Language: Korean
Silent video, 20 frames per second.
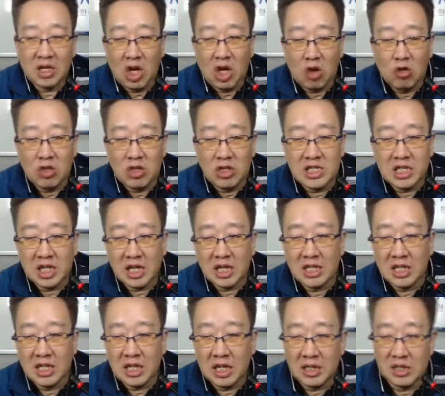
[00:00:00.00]
겨울이
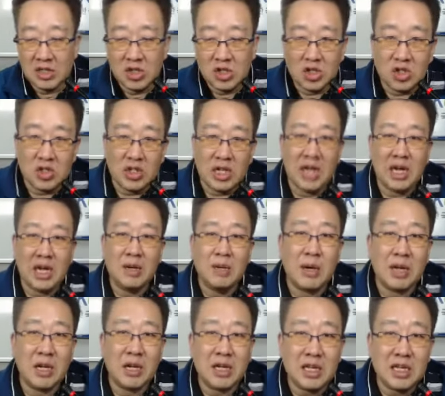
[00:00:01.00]
시작하는 날이죠. 네,
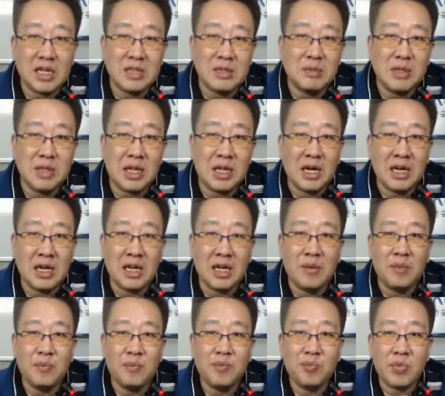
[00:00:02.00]
음악을 끄겠습니다.
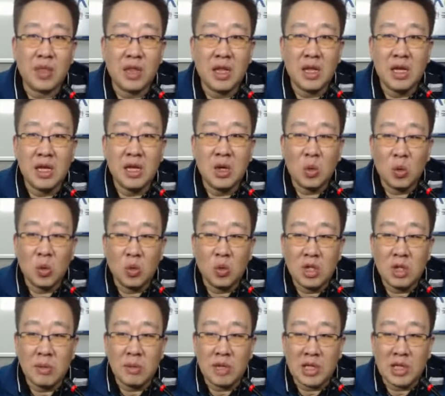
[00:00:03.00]

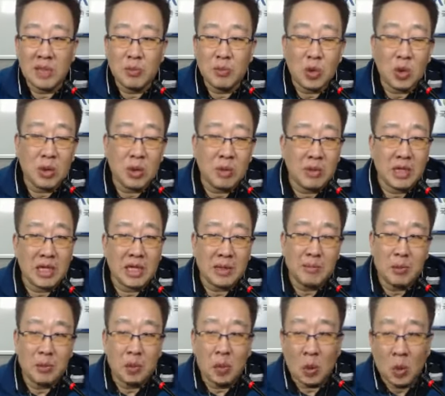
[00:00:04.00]
오늘이 바로 입동입니다.
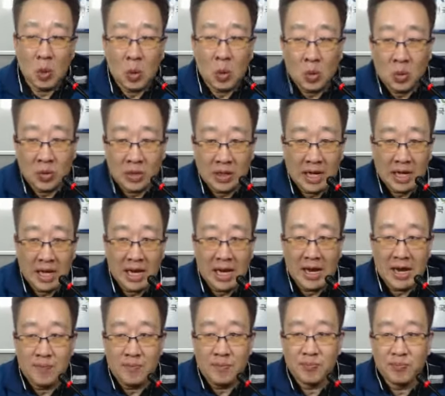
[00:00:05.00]
입동.
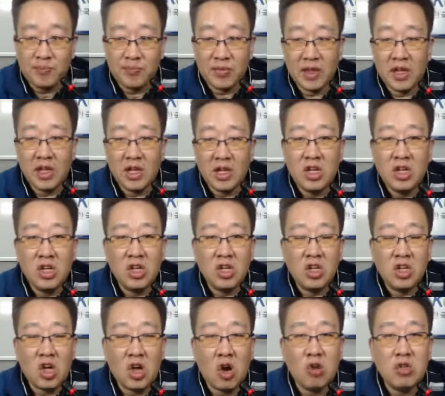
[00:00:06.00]
네.
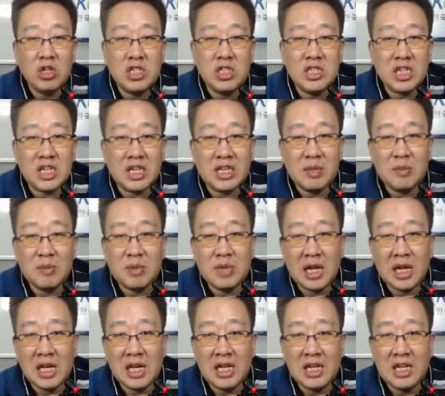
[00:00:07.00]
겨울이 시작됨을
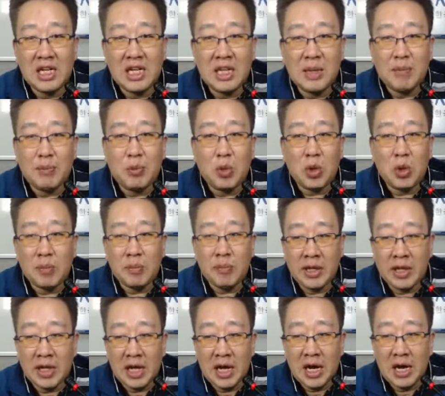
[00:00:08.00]
알리는
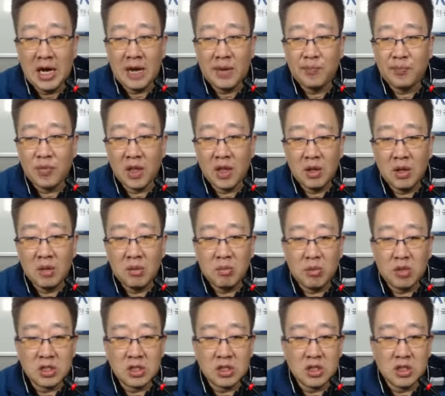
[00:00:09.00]
입동입니다.
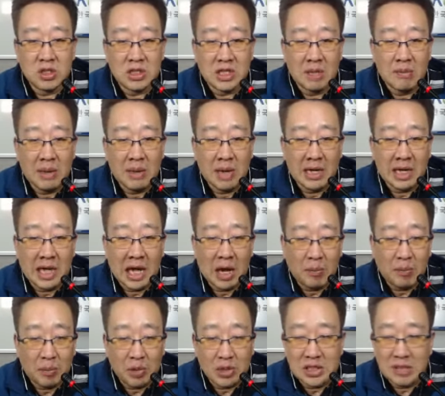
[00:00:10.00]
벌써 제가
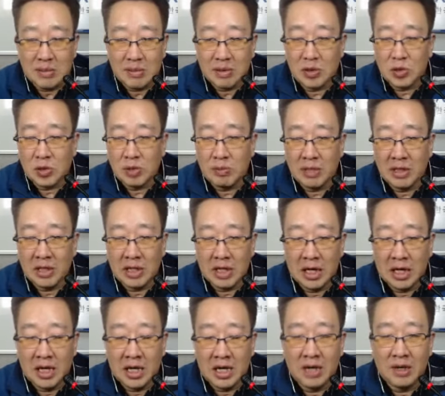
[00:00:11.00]
49번째
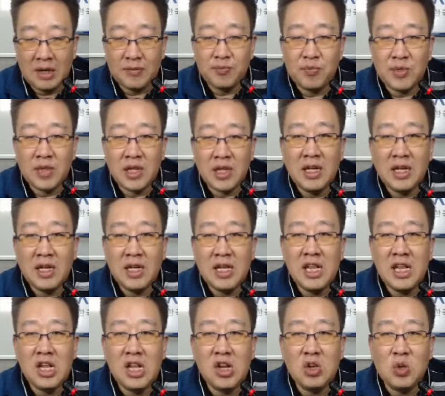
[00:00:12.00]
방송입니다.
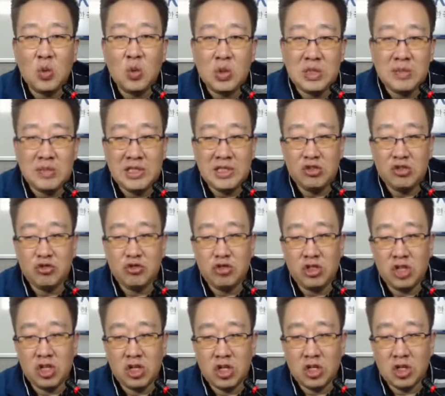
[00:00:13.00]
1년
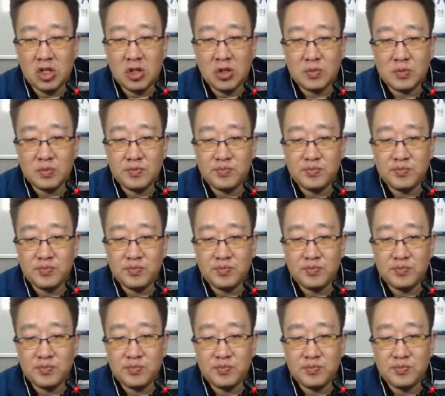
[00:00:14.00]
52지고요.